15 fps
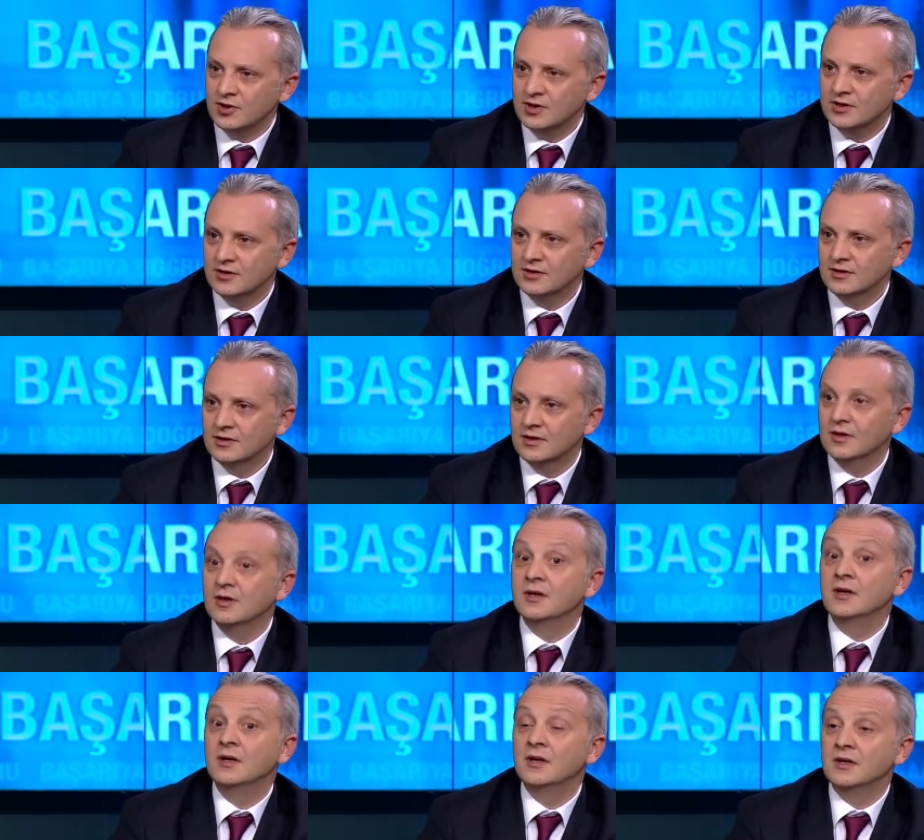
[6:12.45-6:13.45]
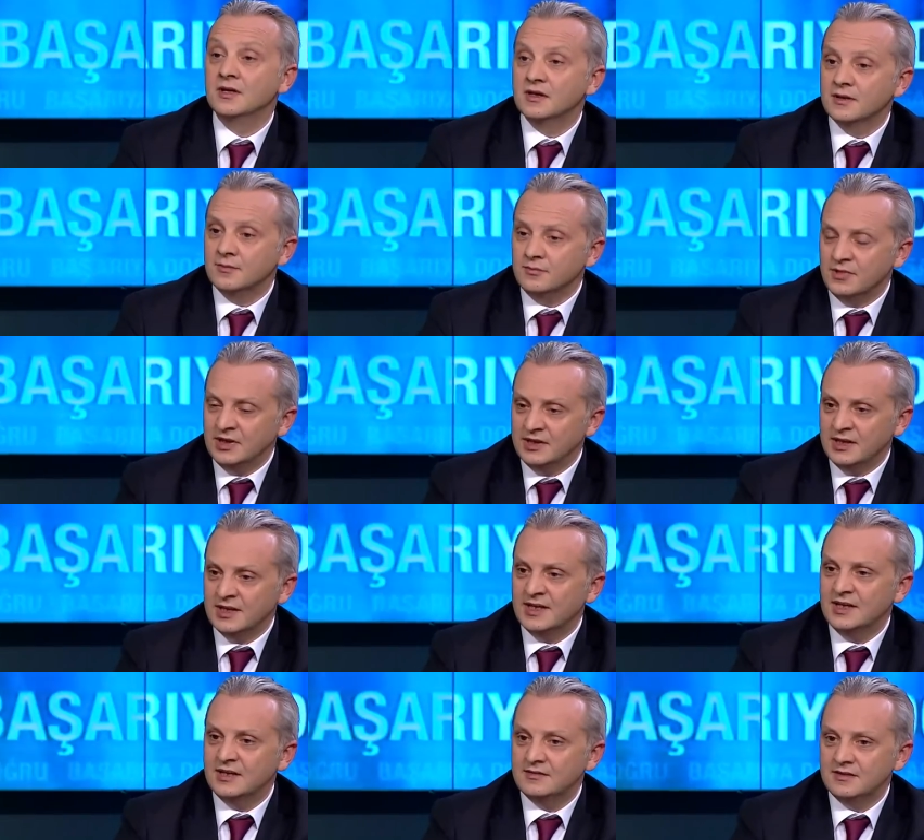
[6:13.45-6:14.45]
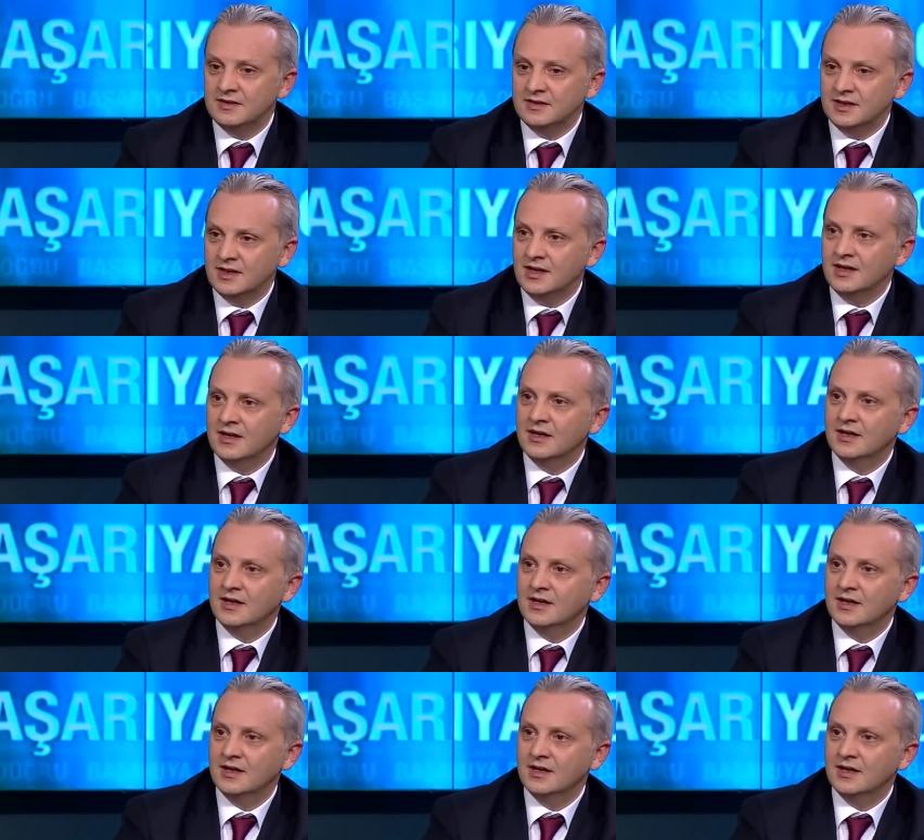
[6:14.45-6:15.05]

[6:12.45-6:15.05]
Çok önemli. Bir yere gittiğinde